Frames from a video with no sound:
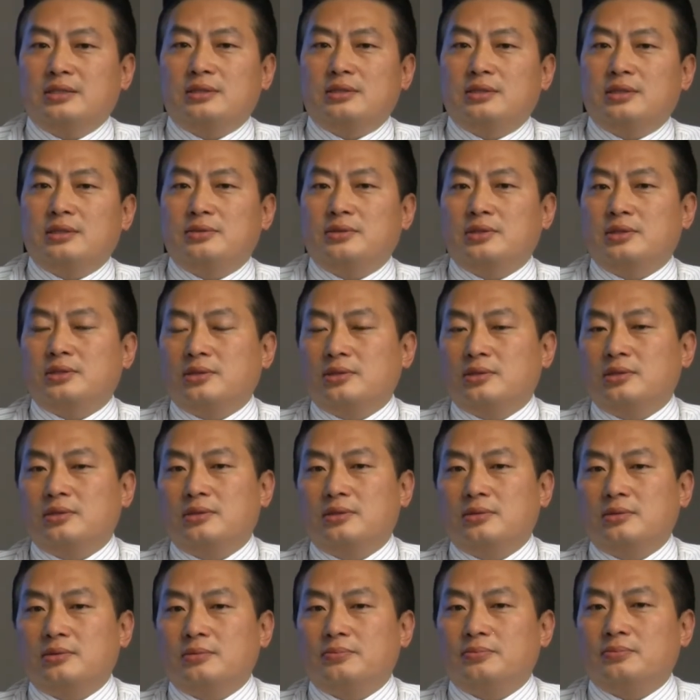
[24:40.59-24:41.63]
那他的
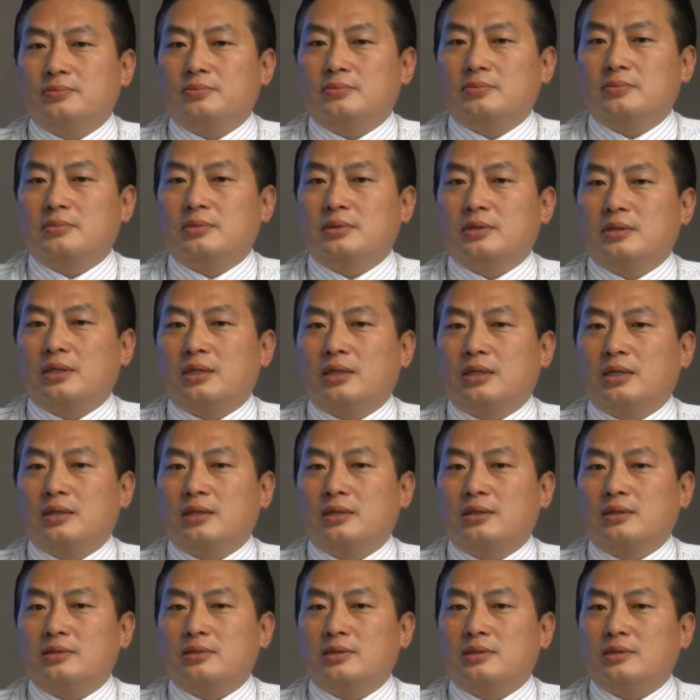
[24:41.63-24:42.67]
错发生车祸的时
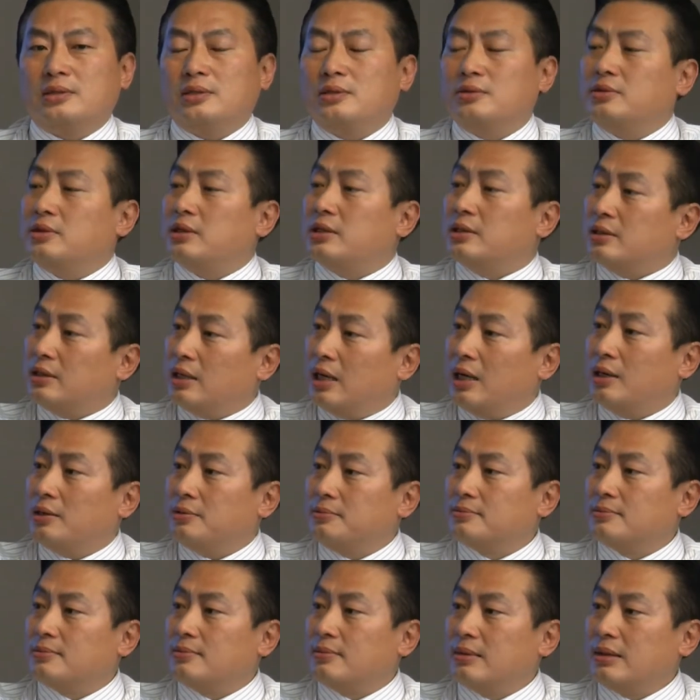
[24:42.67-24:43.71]
候，
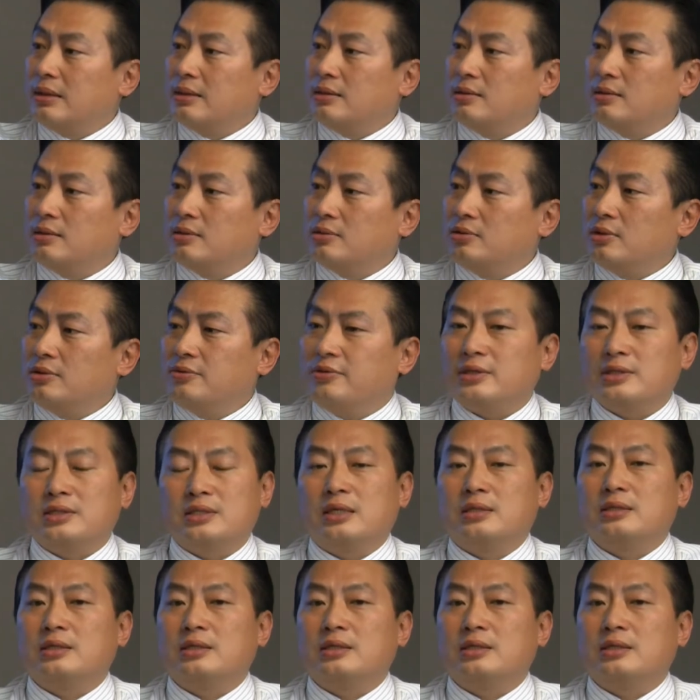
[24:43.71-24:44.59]
呃，这车祸很大，